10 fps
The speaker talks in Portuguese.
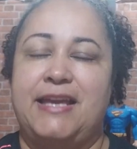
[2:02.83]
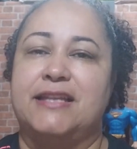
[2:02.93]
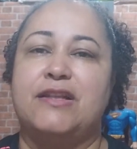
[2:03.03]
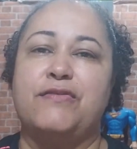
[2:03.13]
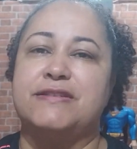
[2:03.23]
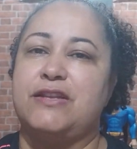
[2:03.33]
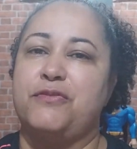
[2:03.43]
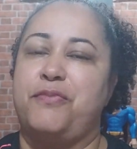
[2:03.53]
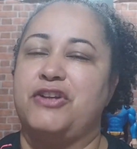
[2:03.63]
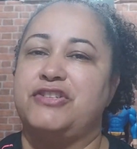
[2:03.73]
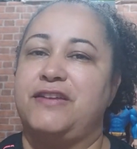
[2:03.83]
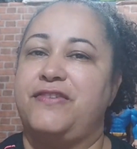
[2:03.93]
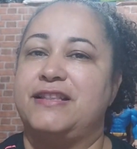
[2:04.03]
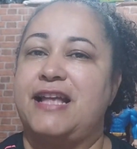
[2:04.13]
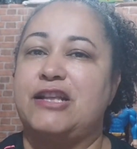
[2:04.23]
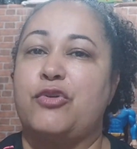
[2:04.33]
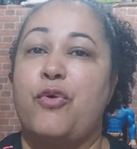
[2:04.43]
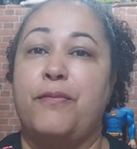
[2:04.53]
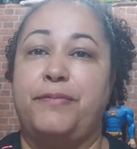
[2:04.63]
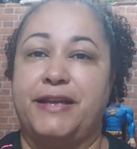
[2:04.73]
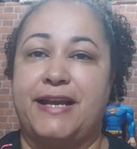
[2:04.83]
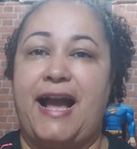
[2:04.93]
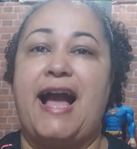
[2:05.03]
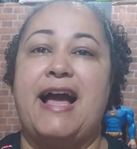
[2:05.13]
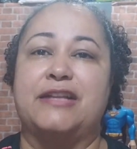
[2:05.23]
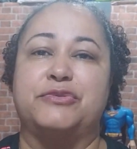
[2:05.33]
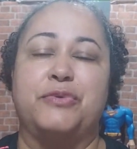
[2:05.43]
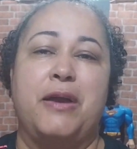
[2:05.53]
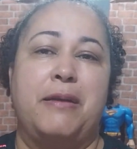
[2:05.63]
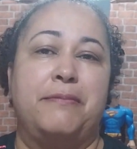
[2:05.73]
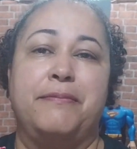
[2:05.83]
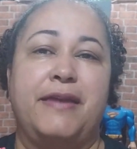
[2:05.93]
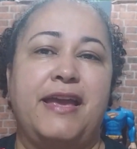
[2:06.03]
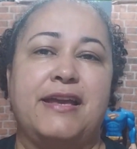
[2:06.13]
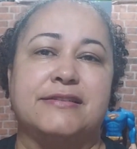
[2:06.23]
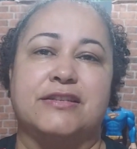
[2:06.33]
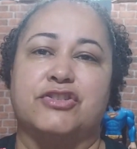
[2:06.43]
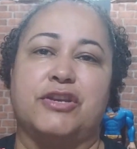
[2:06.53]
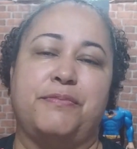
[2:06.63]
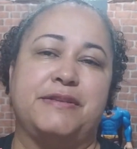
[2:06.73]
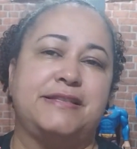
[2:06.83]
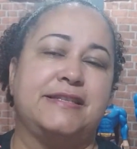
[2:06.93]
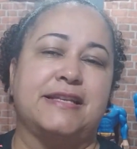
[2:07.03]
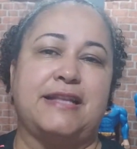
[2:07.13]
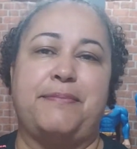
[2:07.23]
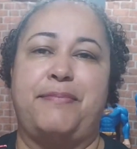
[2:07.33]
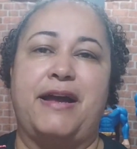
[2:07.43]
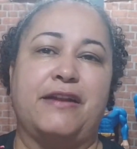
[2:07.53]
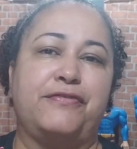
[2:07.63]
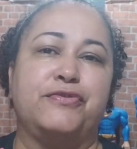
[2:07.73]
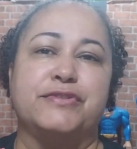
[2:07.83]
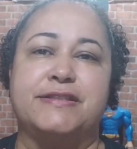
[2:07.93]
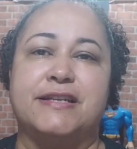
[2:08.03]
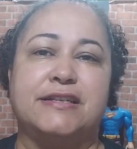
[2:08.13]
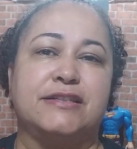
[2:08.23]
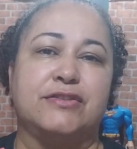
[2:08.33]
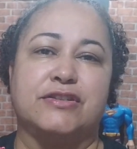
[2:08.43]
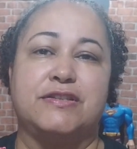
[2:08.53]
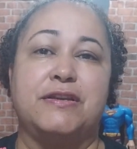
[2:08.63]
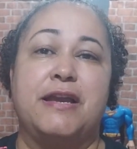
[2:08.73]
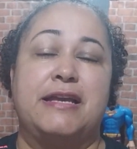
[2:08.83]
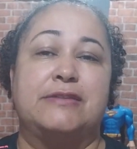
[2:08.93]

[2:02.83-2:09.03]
Então você não pode levar nada complicado, mesas que precisa estar tá parafusando, assim,